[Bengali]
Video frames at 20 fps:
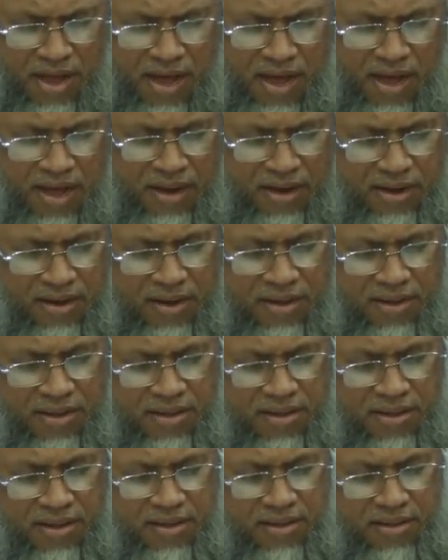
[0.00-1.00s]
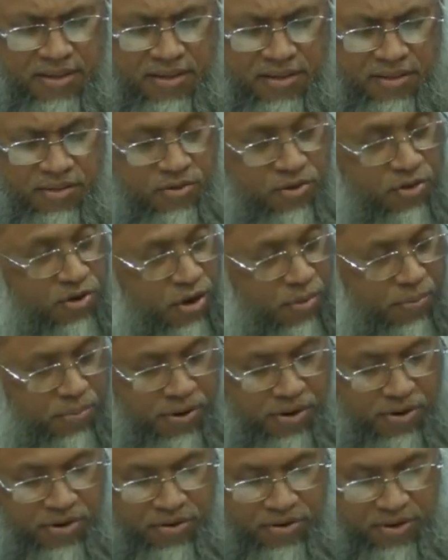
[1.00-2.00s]
আর দুই
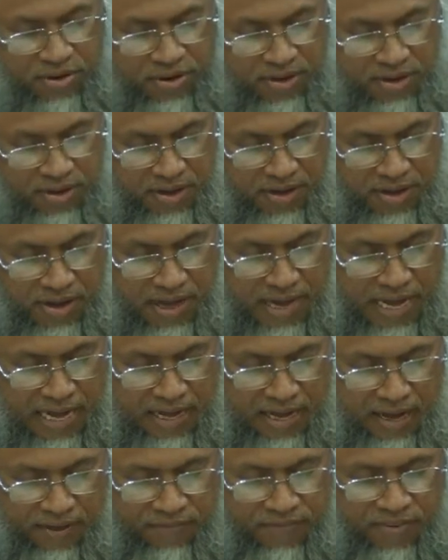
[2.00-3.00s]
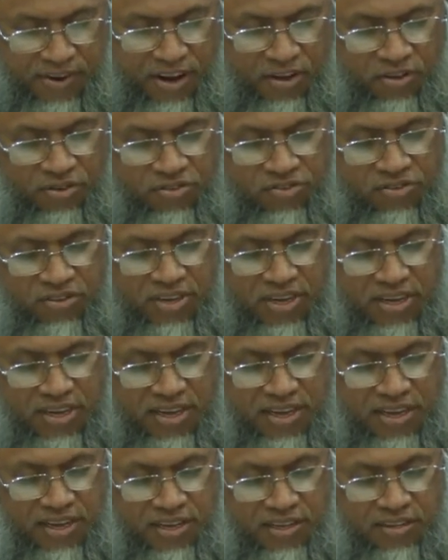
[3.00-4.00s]
নম্বর কাফারা হচ্ছে
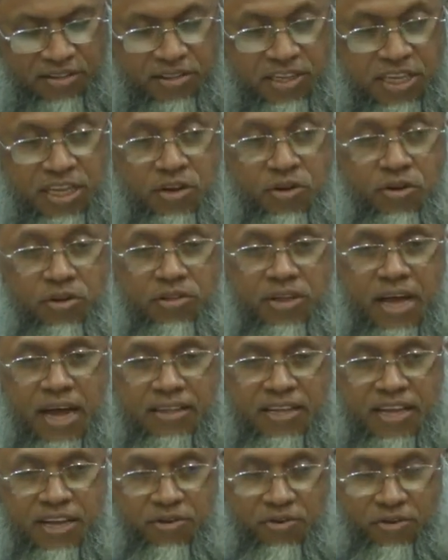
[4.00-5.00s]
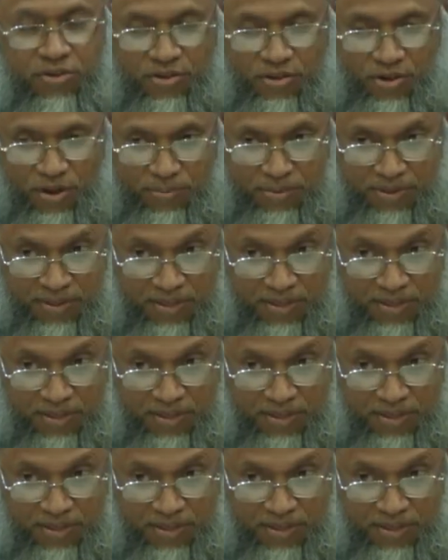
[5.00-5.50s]
দিয়ত আদায় করতে হবে